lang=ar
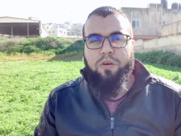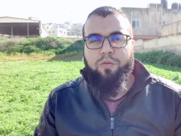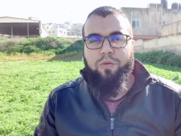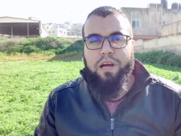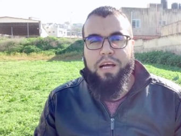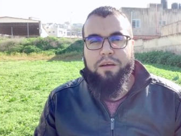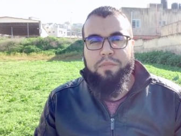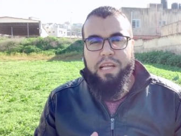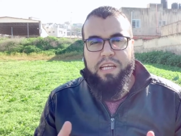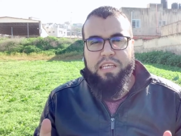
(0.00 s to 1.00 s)

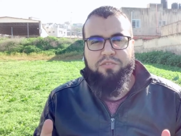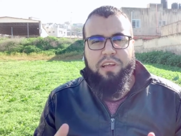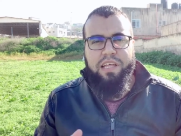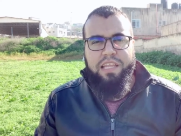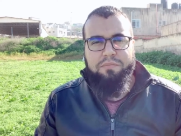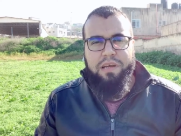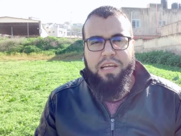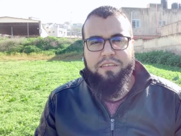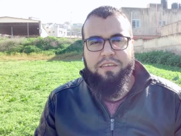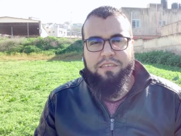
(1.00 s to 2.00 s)
وملائكة العذاب
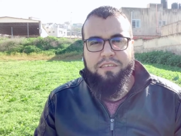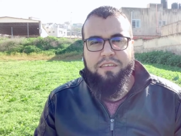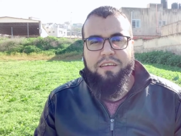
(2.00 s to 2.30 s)
أيضا